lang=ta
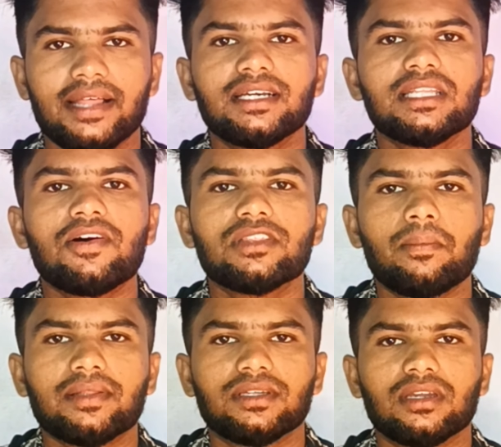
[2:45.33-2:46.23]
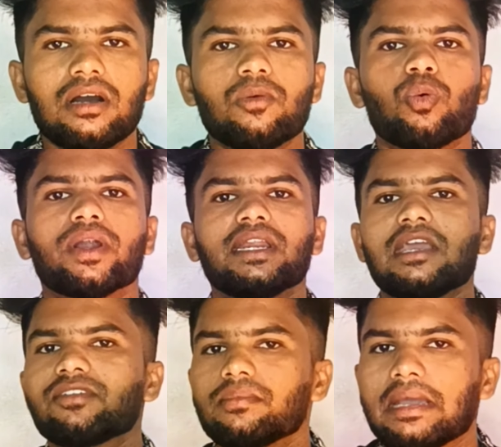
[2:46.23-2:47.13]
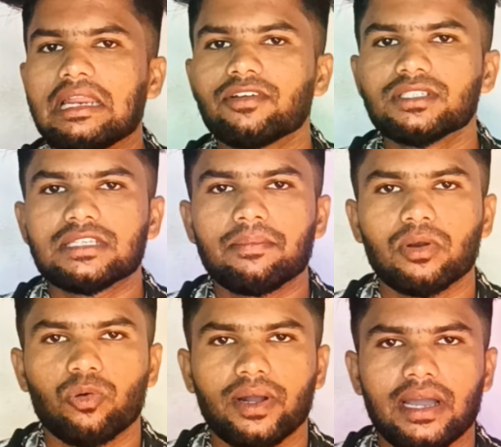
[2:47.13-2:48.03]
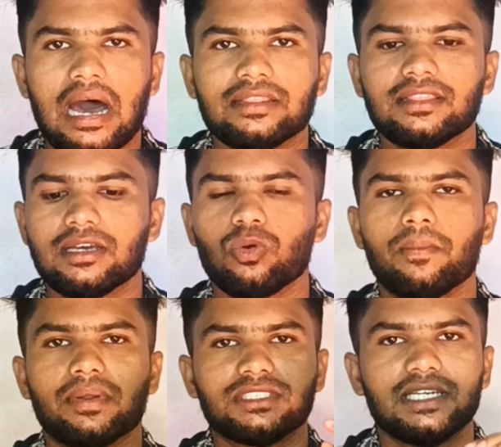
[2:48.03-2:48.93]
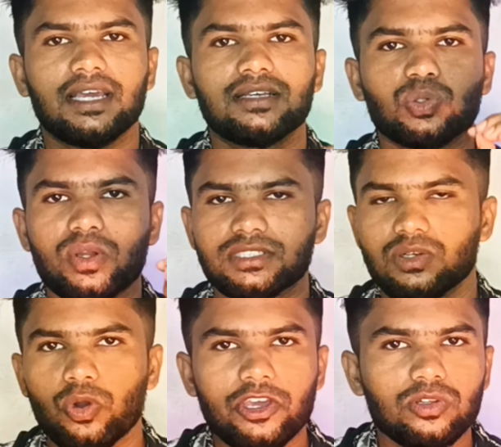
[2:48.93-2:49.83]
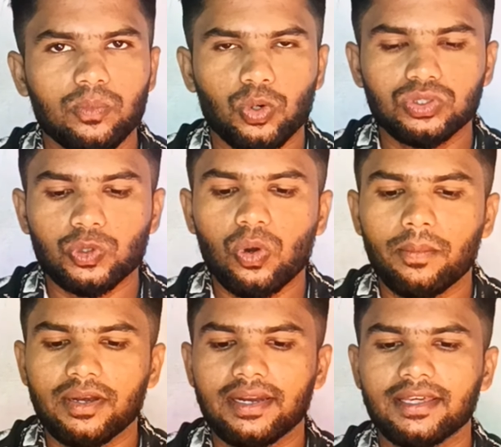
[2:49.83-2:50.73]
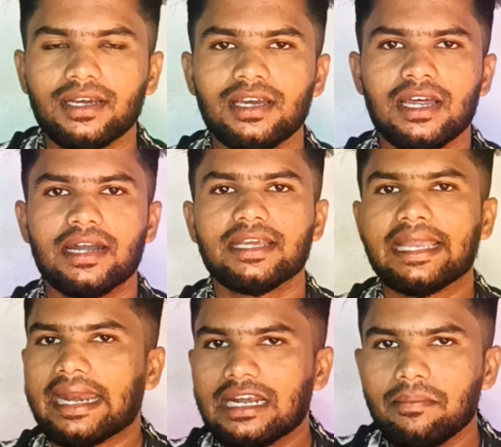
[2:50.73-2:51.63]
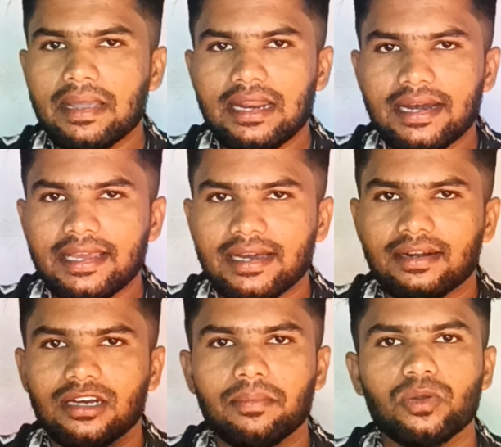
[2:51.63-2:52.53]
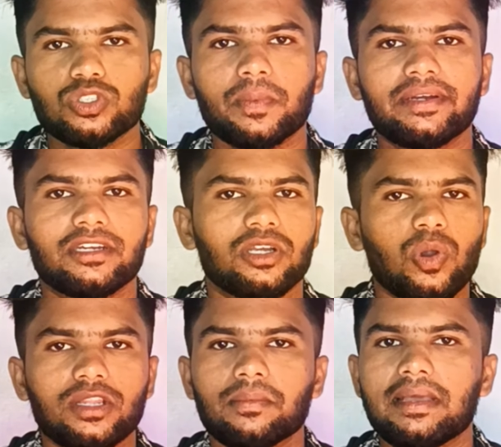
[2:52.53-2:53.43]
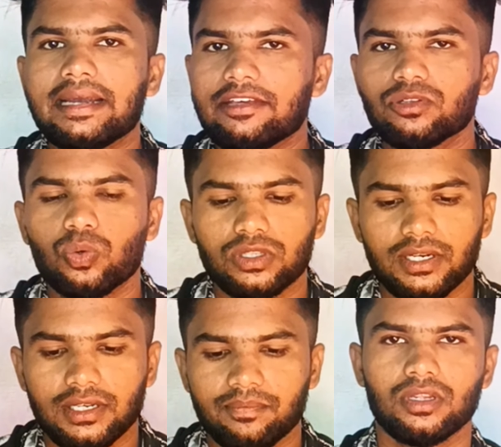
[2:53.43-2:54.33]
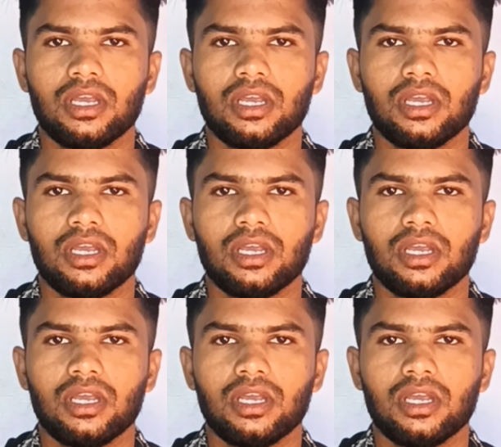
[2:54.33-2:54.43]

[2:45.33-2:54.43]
அதுக்கு தான் வந்து பார்த்தீங்கன்னா உடனே வந்து மெயில் வந்து சென்ட் பண்ணுவாங்க அந்த உங்கள் பிரச்சனைக்கான சொல்யூஷன் ஓகே இது புரிஞ்சிருக்கும் அப்படின்னு நினைக்கிறேன் நீங்கள் என்ன மெயில் ஐடியை கரெக்டாக இப்போ யூஸ் பண்ணிட்டு இருக்கீங்களோ அந்த மெயில் ஐடி வந்து கொடுத்துருங்க